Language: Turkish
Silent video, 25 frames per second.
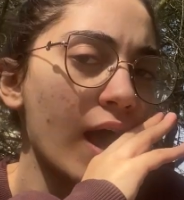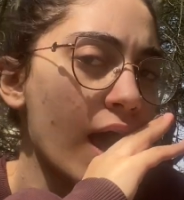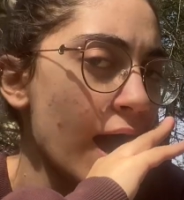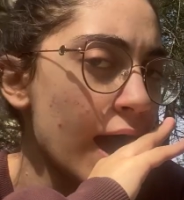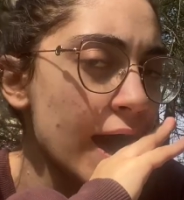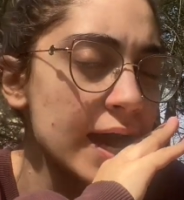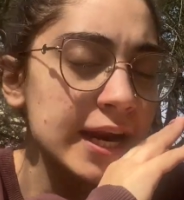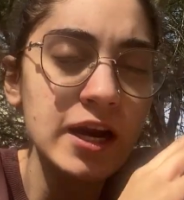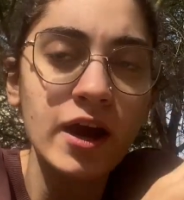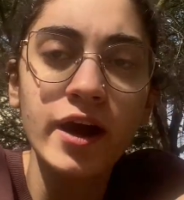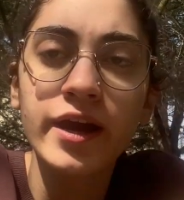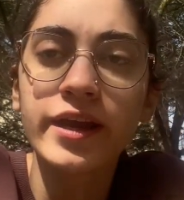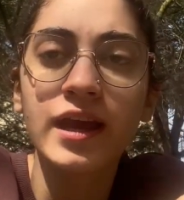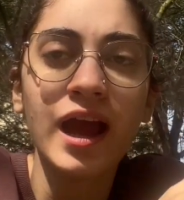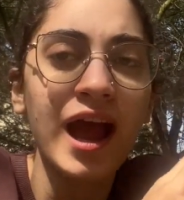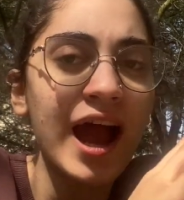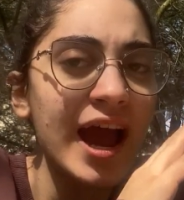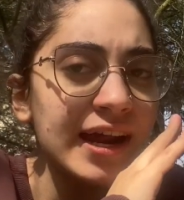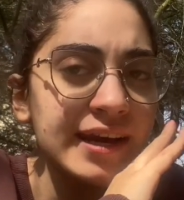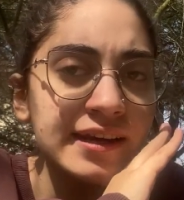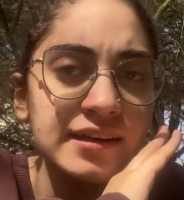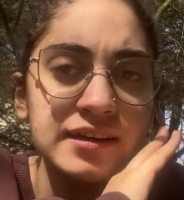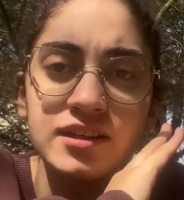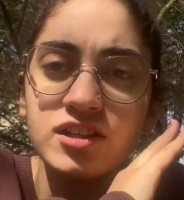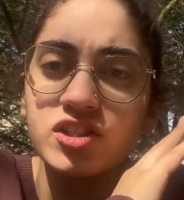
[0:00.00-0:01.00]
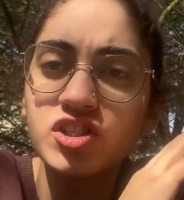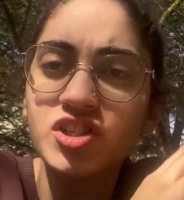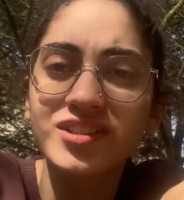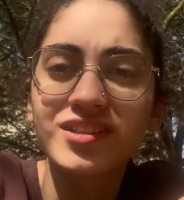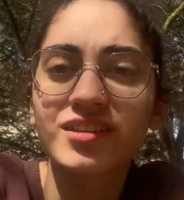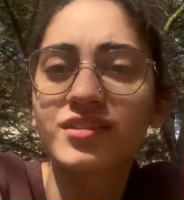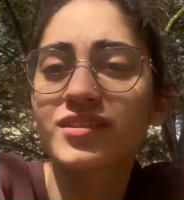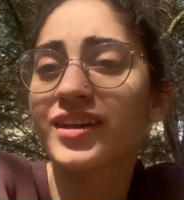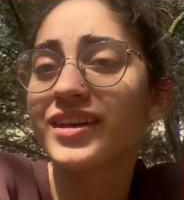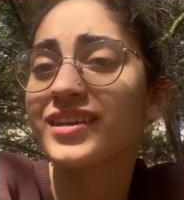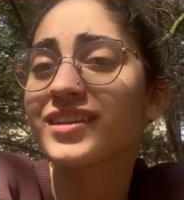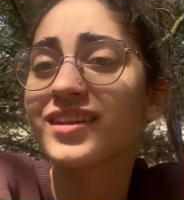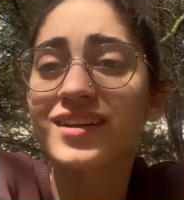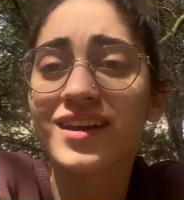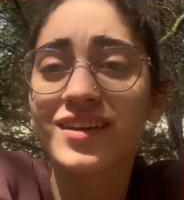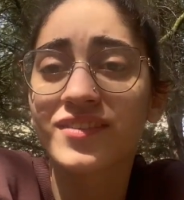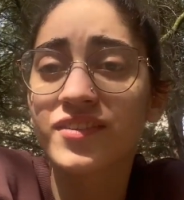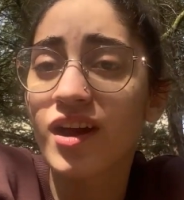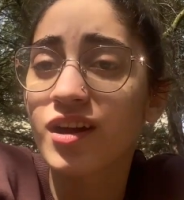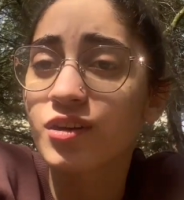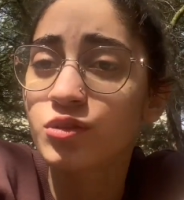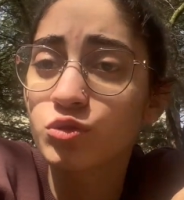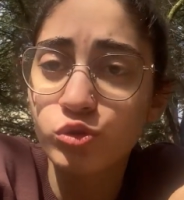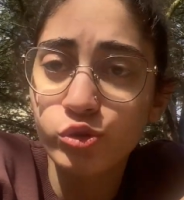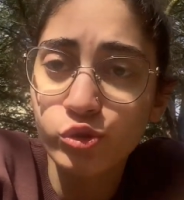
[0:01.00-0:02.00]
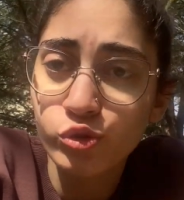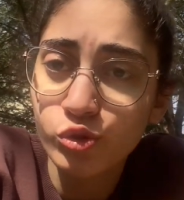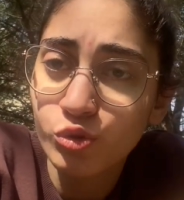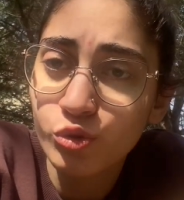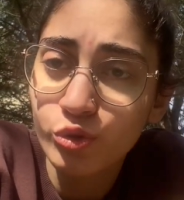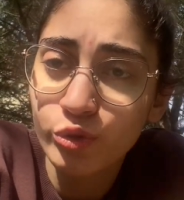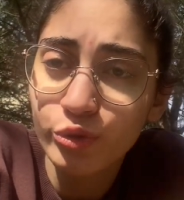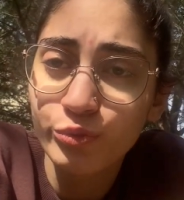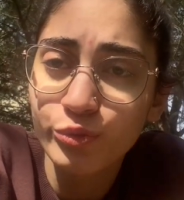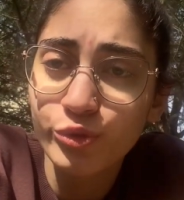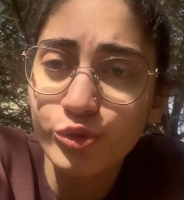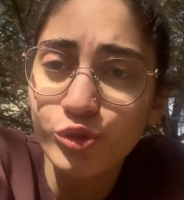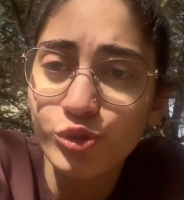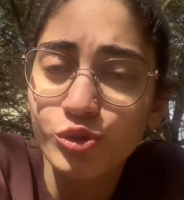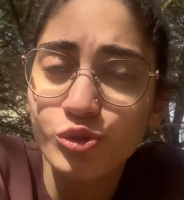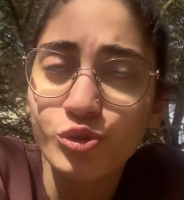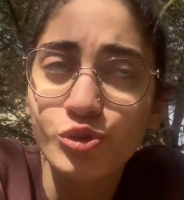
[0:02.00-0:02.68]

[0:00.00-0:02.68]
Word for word: her ay her ince detayına kadar düşünülmüş.